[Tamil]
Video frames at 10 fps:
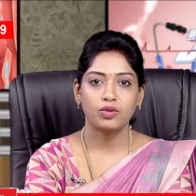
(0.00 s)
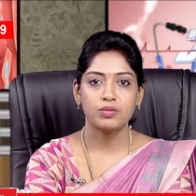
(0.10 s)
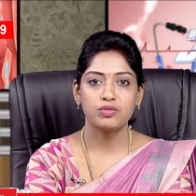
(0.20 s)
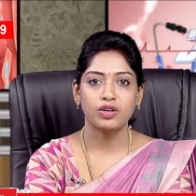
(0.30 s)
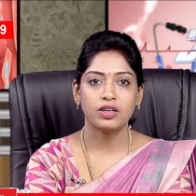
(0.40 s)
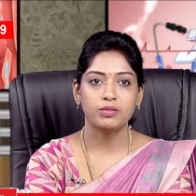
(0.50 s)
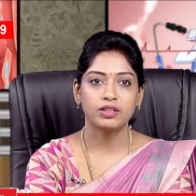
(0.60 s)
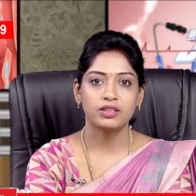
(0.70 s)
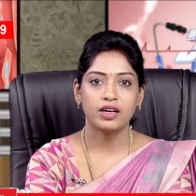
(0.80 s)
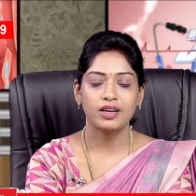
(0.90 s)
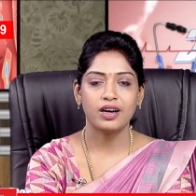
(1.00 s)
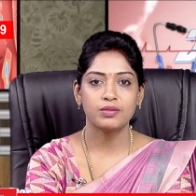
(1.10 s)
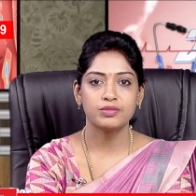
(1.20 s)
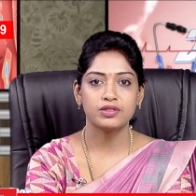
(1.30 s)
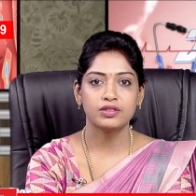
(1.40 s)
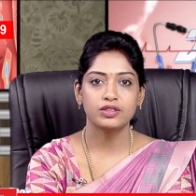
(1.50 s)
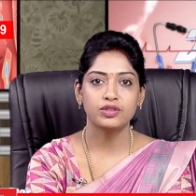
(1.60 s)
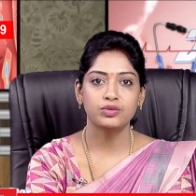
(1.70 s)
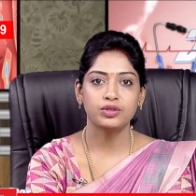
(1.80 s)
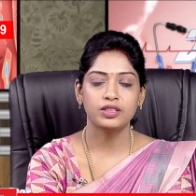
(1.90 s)
உடம்புக்குள்ளே நம்மளுக்கு தங்க ஆரம்பிச்சிது
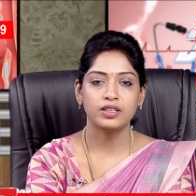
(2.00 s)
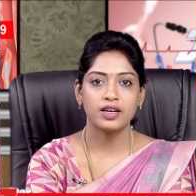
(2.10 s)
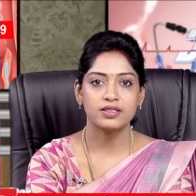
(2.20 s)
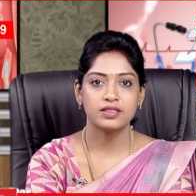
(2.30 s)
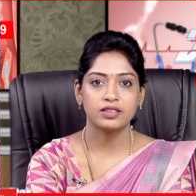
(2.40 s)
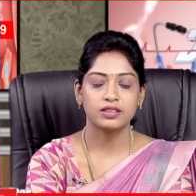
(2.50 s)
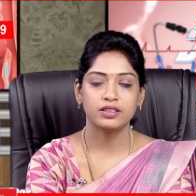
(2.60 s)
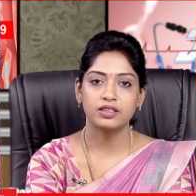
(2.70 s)
யூரிக் ஆசிடு